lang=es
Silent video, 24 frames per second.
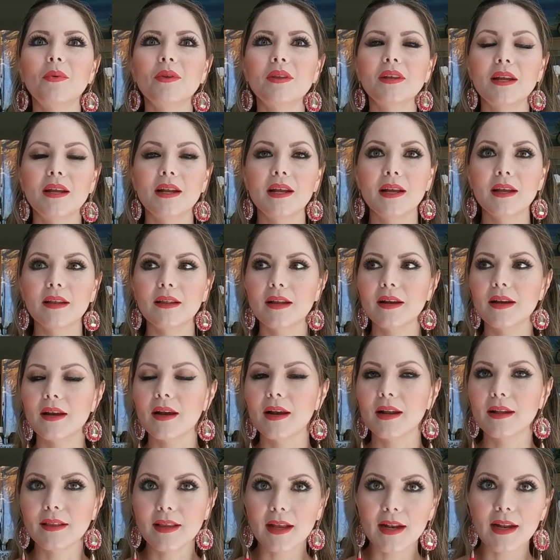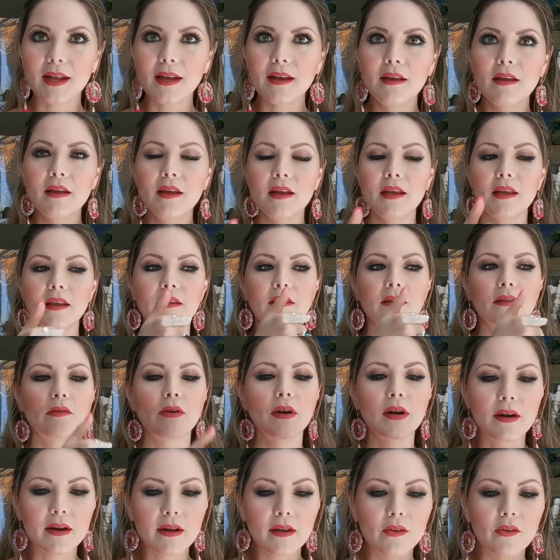tiempo tienen que tener la tele y si
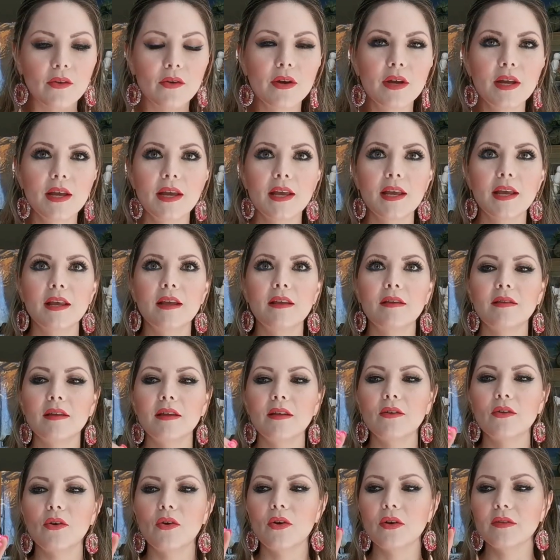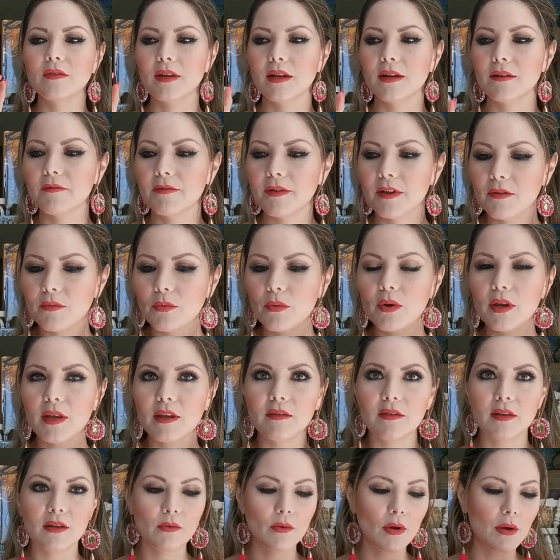no el radio y si no están en Facebook
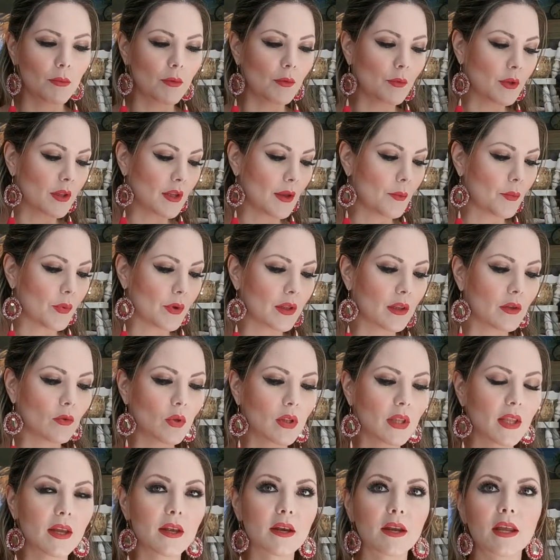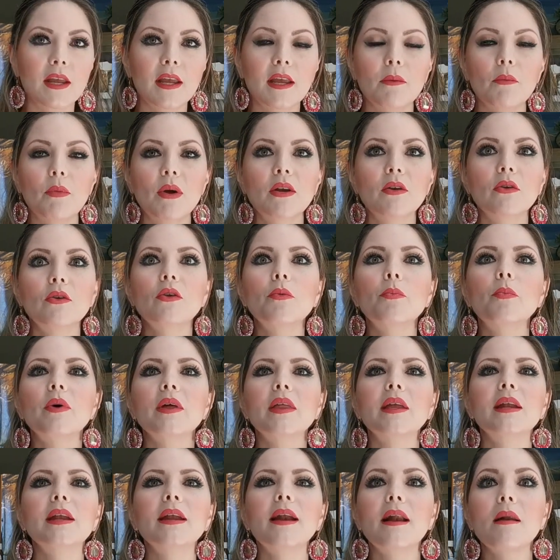y si no al mismo tiempo en Twitter y bueno, no
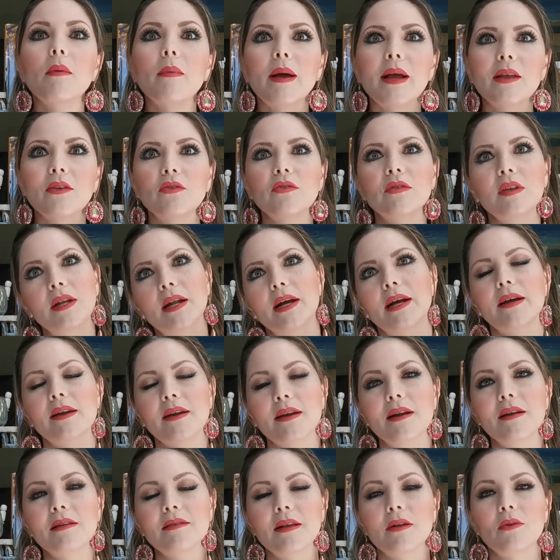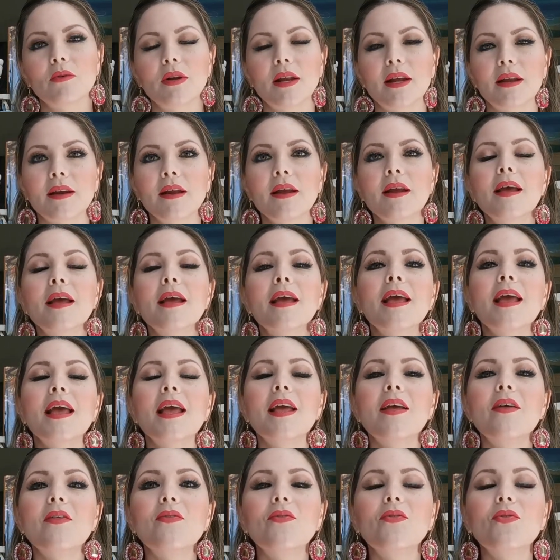pueden ir al baño sin agarrar el celular.
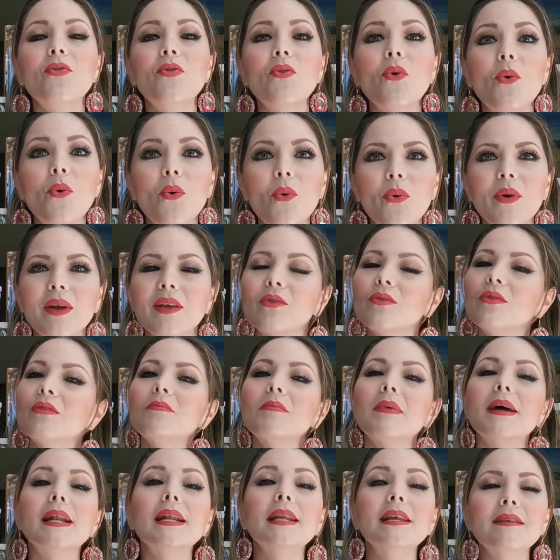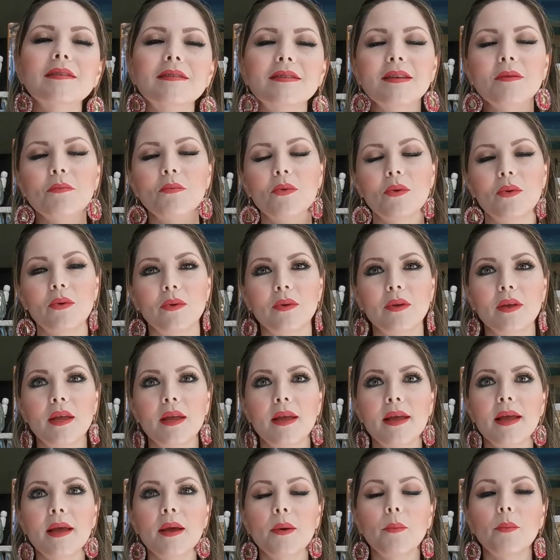No, eso es malísimo
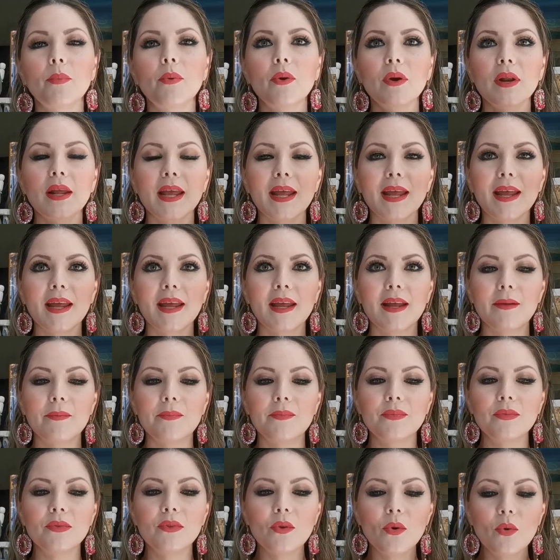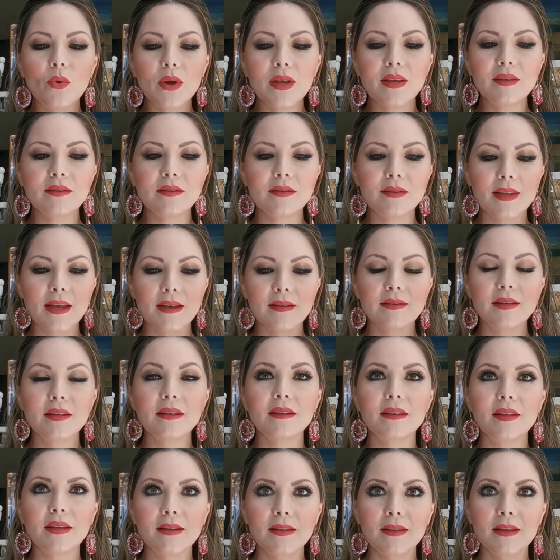porque no estás
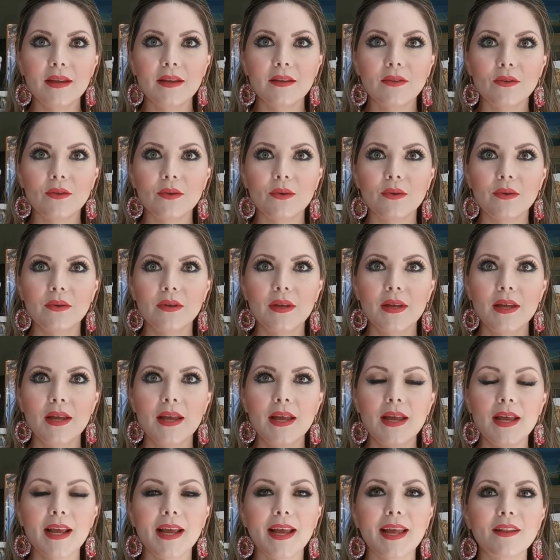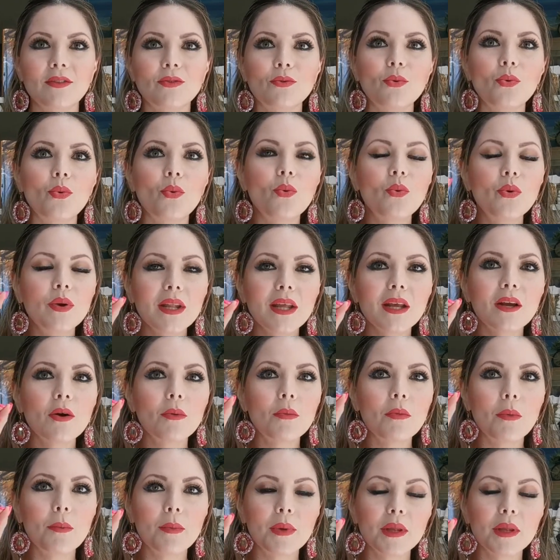entendiendo que tu único